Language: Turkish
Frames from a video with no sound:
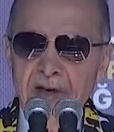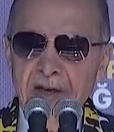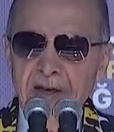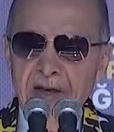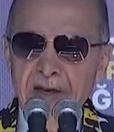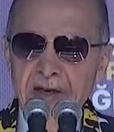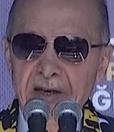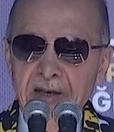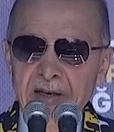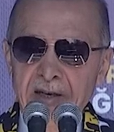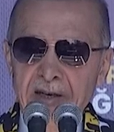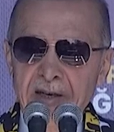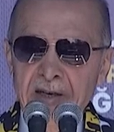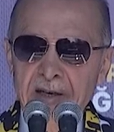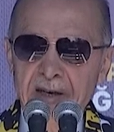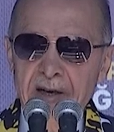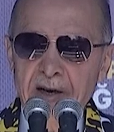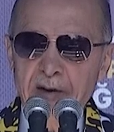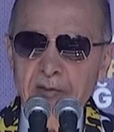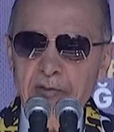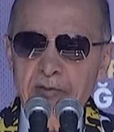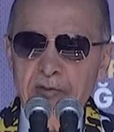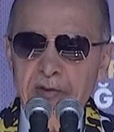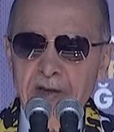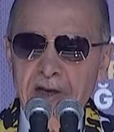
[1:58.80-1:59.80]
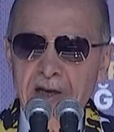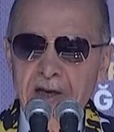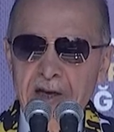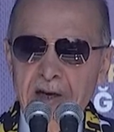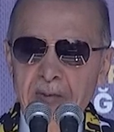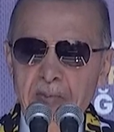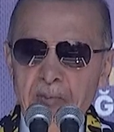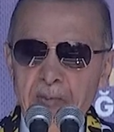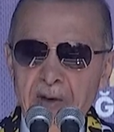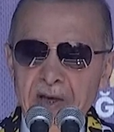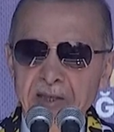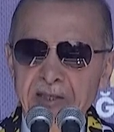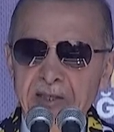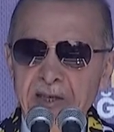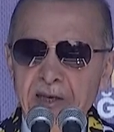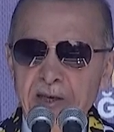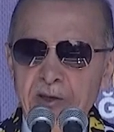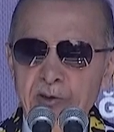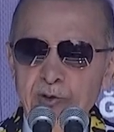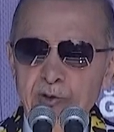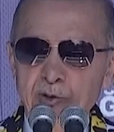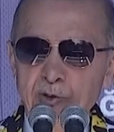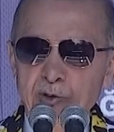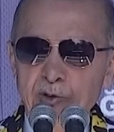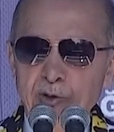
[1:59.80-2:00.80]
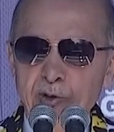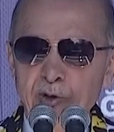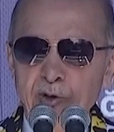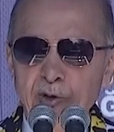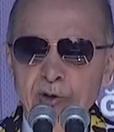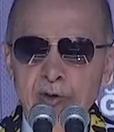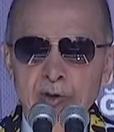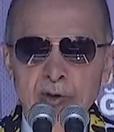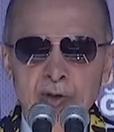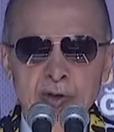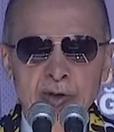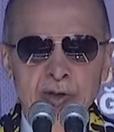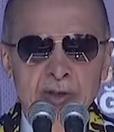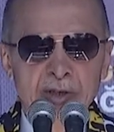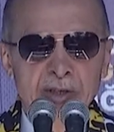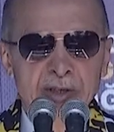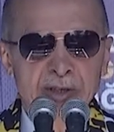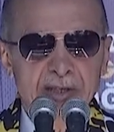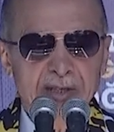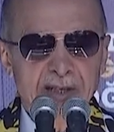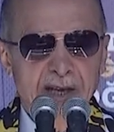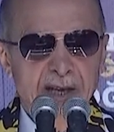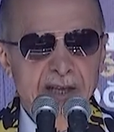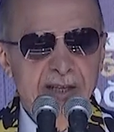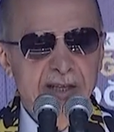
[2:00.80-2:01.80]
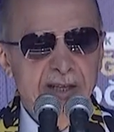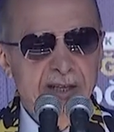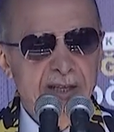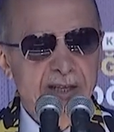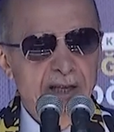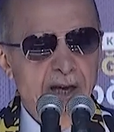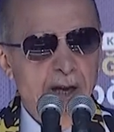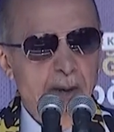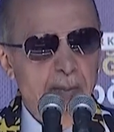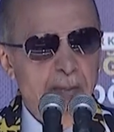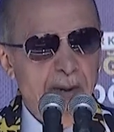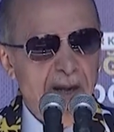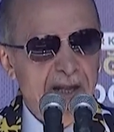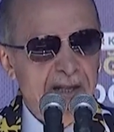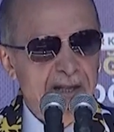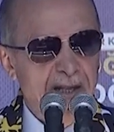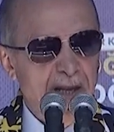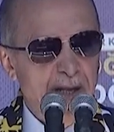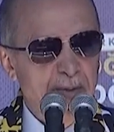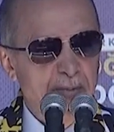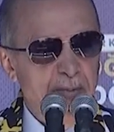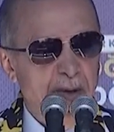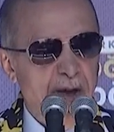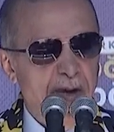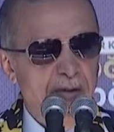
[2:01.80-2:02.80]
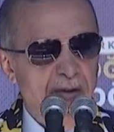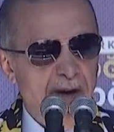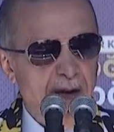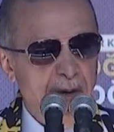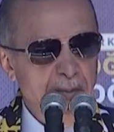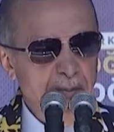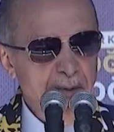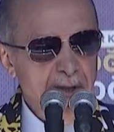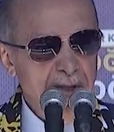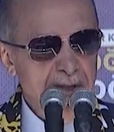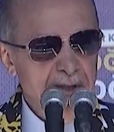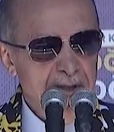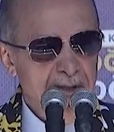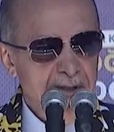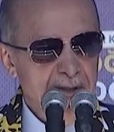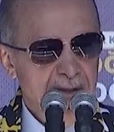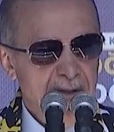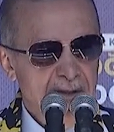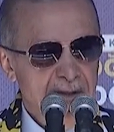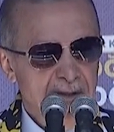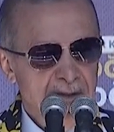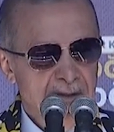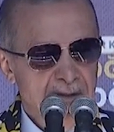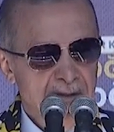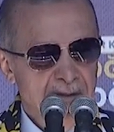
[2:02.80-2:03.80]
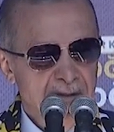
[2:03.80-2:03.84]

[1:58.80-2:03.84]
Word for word: ve haftaya pazar günü sandıkları patlatmaya var mıyız?